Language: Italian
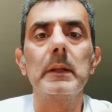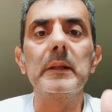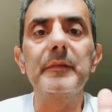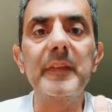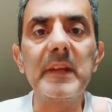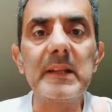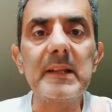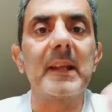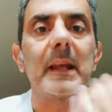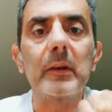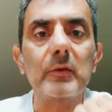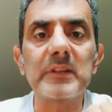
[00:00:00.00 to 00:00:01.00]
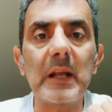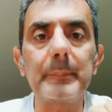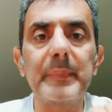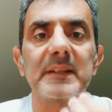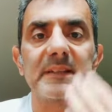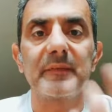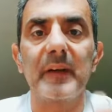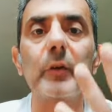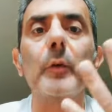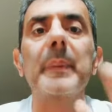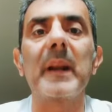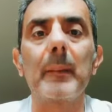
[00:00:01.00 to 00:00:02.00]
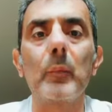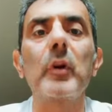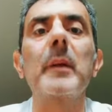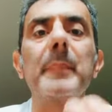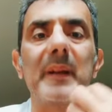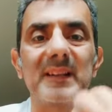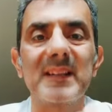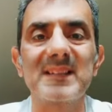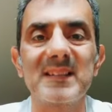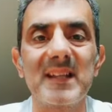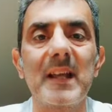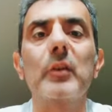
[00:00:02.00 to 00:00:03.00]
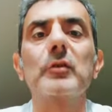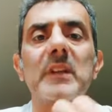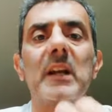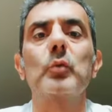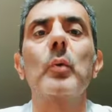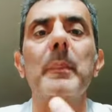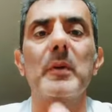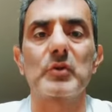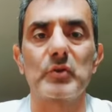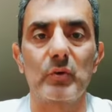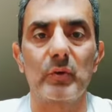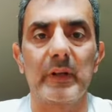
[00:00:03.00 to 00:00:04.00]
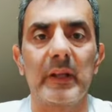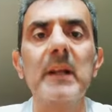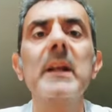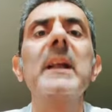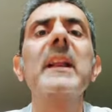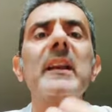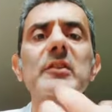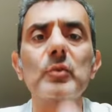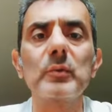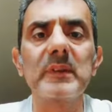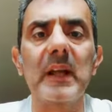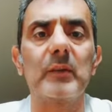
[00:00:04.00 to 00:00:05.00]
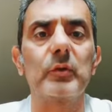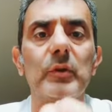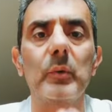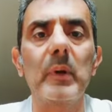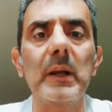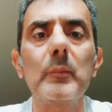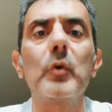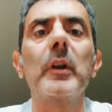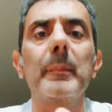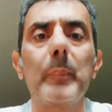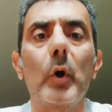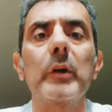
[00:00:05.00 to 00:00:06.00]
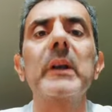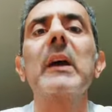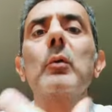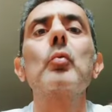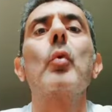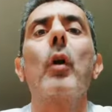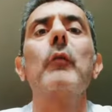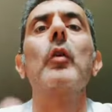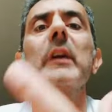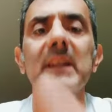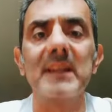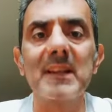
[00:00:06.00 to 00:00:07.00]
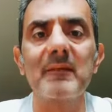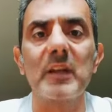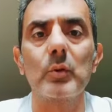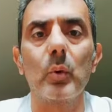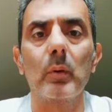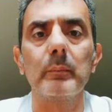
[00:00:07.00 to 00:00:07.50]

I figli che io sappia si fanno per amore e per desiderio tra due persone. Il risultato di quell'amore poi è un nuovo individuo.